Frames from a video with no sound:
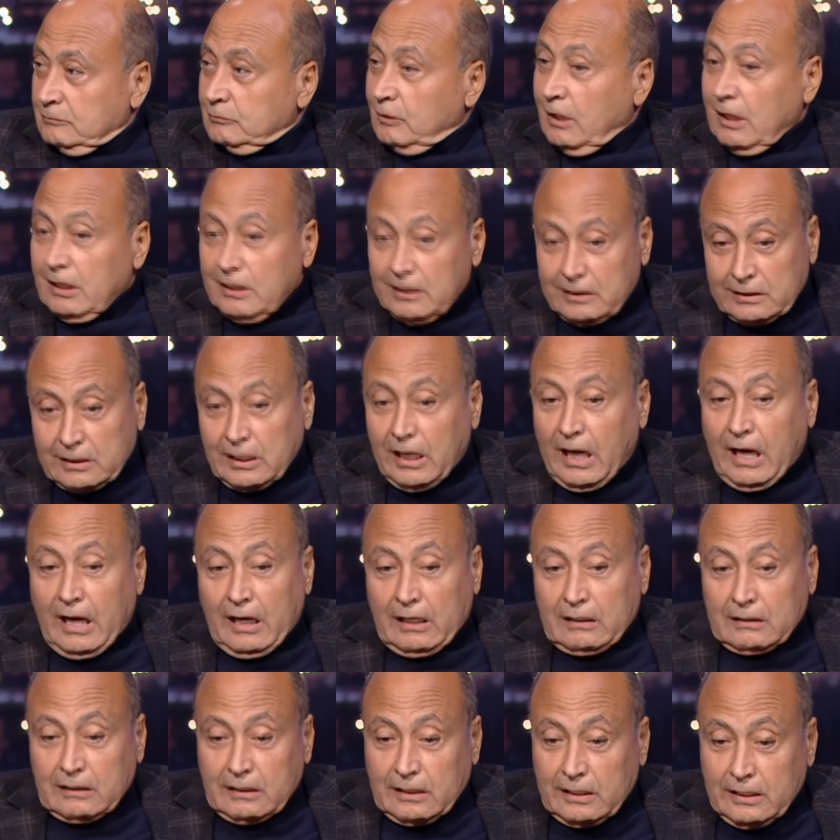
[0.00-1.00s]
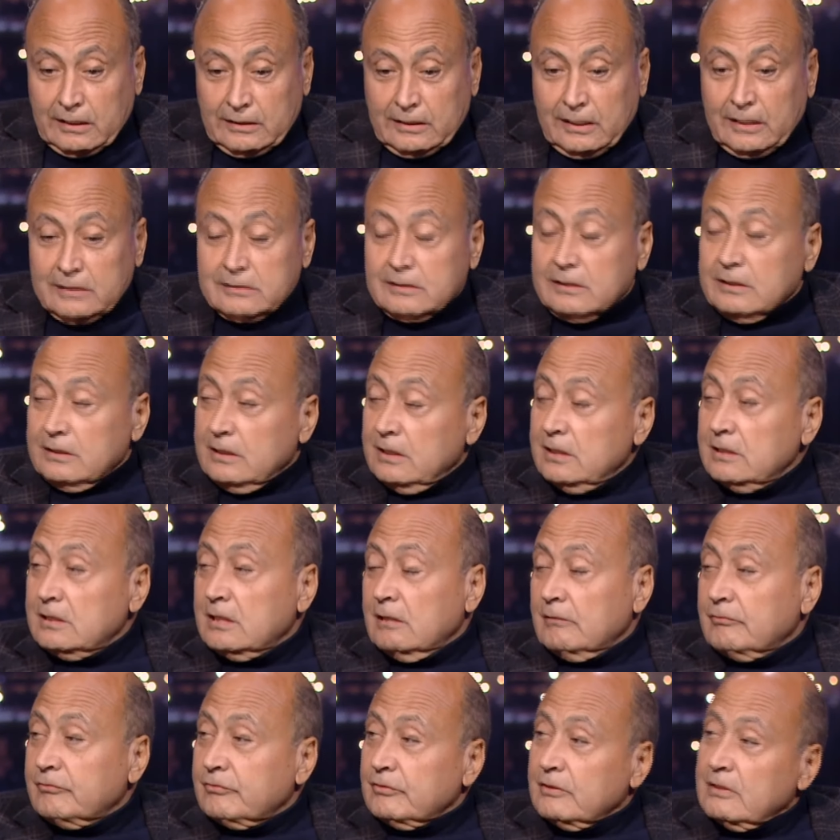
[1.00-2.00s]
وهيطلع قيادات
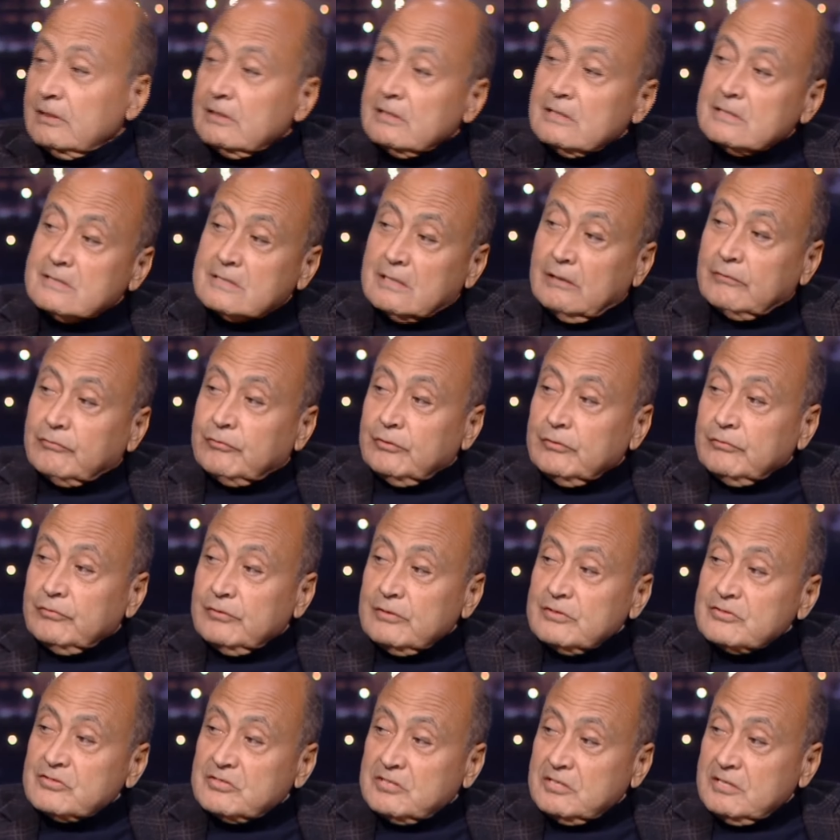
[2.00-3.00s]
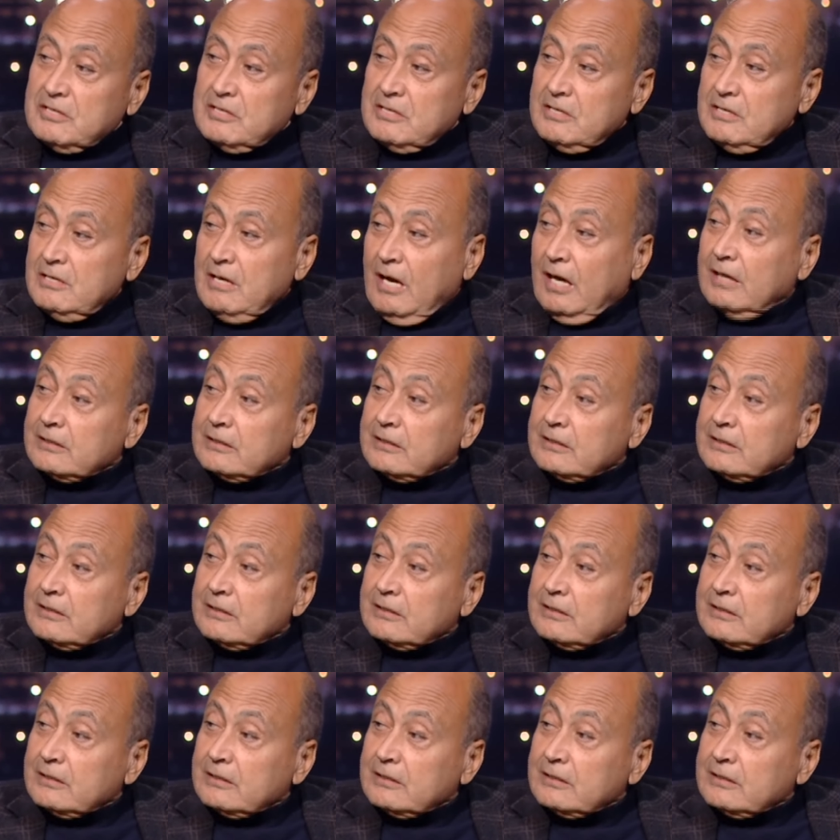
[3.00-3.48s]
جديده في الصف الفلسطيني